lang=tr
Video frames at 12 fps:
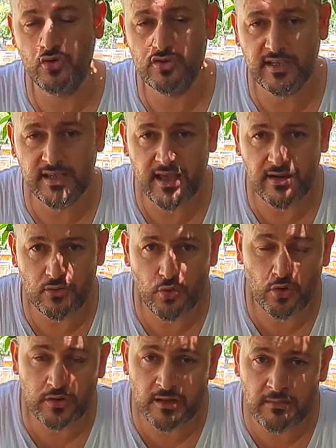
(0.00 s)
toz şeker
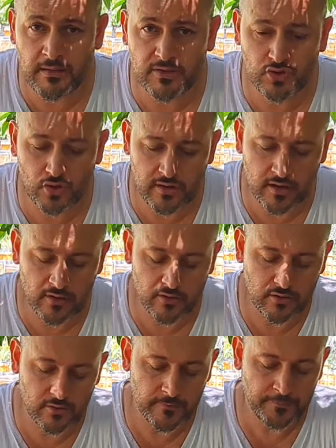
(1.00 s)
kullanmaması
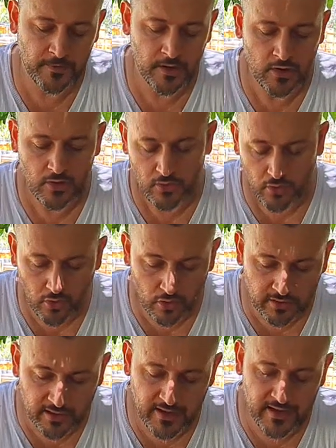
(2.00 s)
öneriliyor.
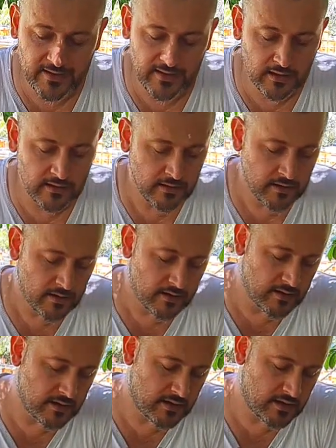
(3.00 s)
Onu da eledik.
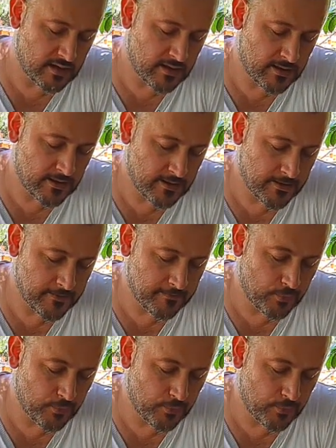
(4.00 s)
E,